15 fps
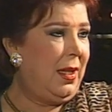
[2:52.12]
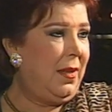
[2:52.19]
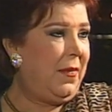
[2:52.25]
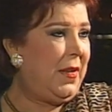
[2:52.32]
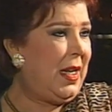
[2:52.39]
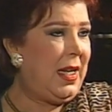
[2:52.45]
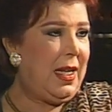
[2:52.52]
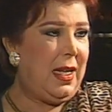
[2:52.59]

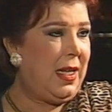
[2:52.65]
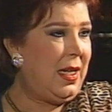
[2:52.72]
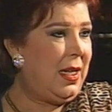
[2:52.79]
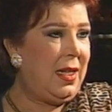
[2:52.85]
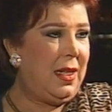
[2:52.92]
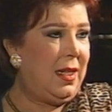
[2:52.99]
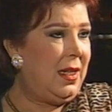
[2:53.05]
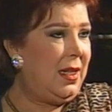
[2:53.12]

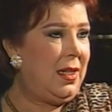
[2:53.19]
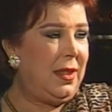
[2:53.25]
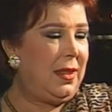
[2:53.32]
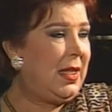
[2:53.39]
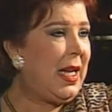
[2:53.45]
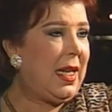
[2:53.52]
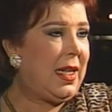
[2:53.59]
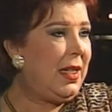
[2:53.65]

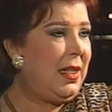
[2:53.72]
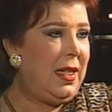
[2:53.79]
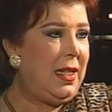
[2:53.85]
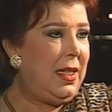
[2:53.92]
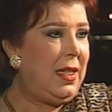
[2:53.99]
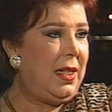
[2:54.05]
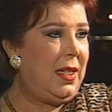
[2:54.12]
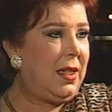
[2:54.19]
فده كان
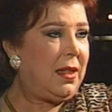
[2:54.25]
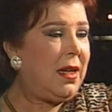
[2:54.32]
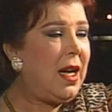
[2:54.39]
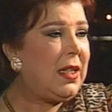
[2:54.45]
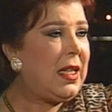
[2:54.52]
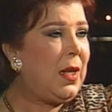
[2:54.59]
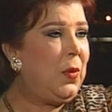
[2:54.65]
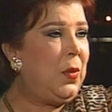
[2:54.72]

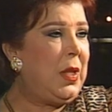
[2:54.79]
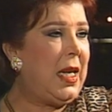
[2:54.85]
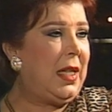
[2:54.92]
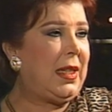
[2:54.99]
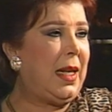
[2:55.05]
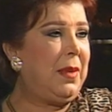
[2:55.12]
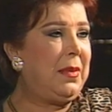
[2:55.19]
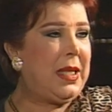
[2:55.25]
القاعدة الأولى اللي
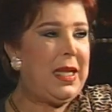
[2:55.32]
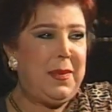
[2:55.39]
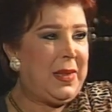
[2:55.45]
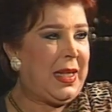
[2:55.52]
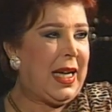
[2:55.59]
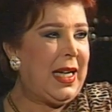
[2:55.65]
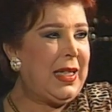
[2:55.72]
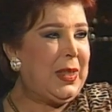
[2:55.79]
اتعلمتها من
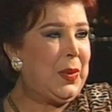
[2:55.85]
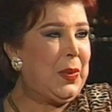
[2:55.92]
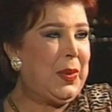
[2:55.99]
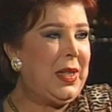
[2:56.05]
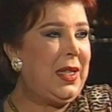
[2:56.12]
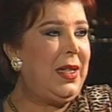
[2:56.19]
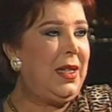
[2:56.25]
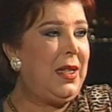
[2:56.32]
عادل
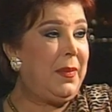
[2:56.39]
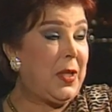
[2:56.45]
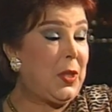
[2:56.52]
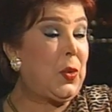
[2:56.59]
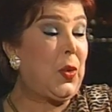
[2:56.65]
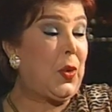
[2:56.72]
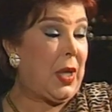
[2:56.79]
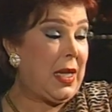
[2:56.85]
واللي
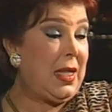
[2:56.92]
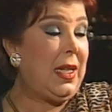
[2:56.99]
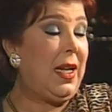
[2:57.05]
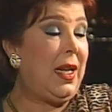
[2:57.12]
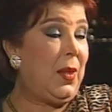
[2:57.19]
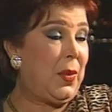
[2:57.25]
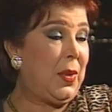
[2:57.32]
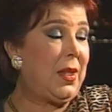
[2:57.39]
بشكره عليها قوي